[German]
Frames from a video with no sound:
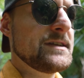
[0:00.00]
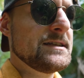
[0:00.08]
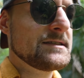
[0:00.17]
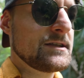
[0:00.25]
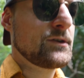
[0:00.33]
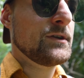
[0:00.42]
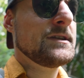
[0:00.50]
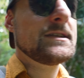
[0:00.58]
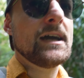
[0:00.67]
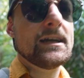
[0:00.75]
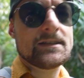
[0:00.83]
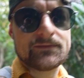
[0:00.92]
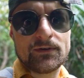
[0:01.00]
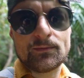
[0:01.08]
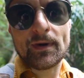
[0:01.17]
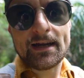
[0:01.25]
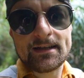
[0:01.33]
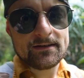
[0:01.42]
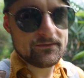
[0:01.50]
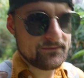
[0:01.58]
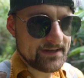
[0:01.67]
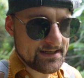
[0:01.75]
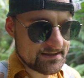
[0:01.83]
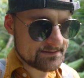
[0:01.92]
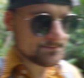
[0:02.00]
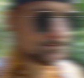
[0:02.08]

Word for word: Insel, könnt ihr da eins von beiden wählen.